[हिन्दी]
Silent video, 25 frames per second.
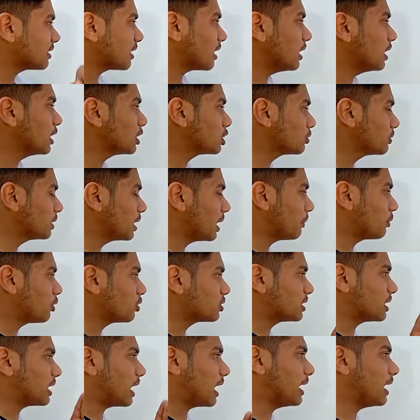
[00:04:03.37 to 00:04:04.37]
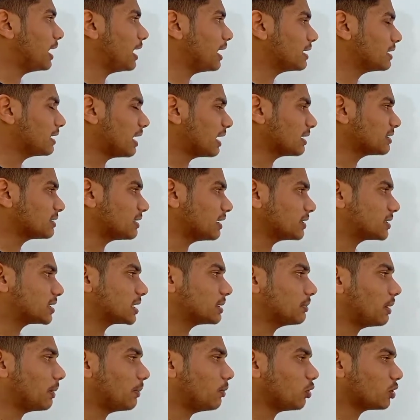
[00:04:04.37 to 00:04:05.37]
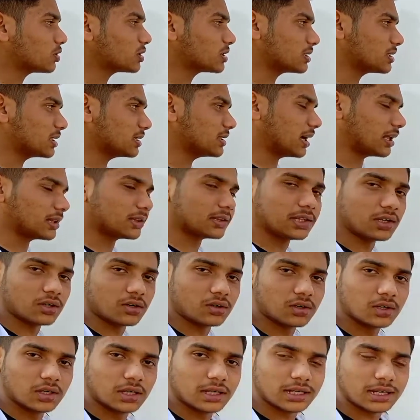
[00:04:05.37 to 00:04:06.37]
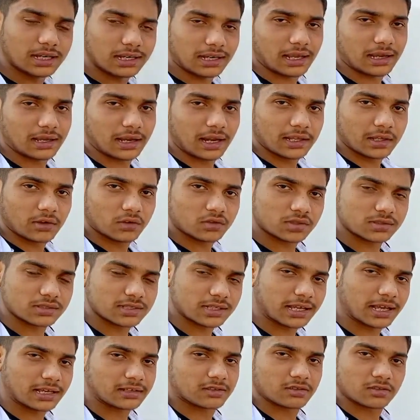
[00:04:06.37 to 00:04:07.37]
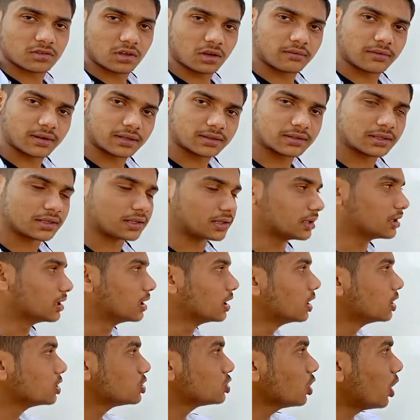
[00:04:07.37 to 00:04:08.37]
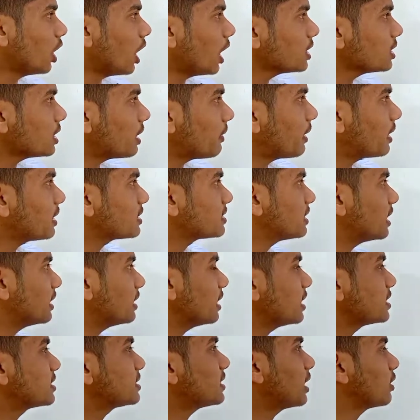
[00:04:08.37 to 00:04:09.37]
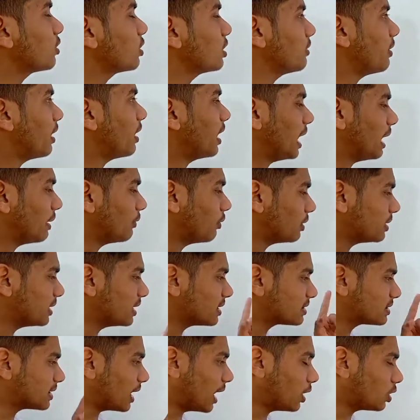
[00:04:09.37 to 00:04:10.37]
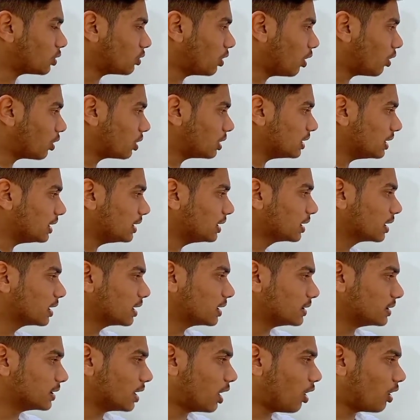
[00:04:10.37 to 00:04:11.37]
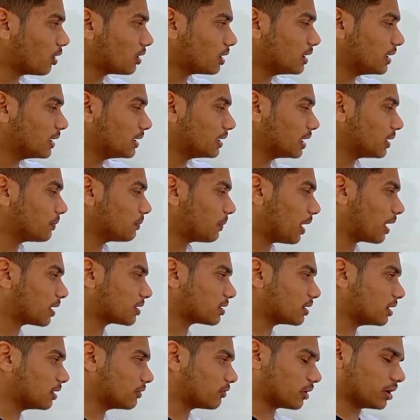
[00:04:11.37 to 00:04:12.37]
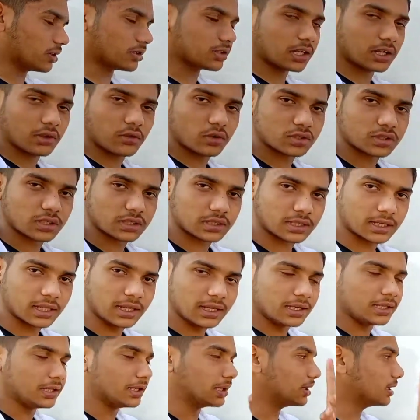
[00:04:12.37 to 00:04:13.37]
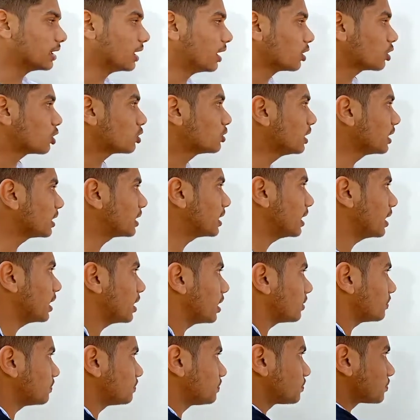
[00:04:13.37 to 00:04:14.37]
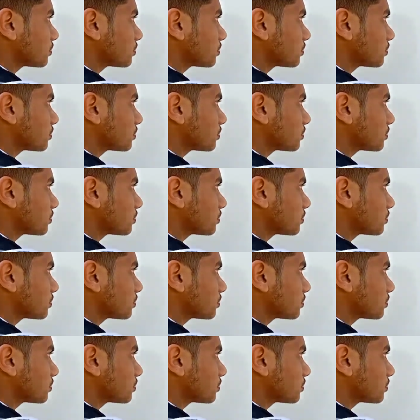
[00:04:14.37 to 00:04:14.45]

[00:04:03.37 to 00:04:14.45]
से कर ले तो मैंने आपको सिखाया है लास्ट लेक्चर में आप लोग अच्छे से जानते हो कि लैंग्राइज क्वेश्चन से कैसे सॉल्व करते हैं जो आज हमारा स्टैंडर्ड स्टार्ट होने वाला है वो ये स्टार्ट होगा ओनली नॉन लीनियर पार्शल डिफरेंशियल इक्वेशन के लिए तो देखिएगा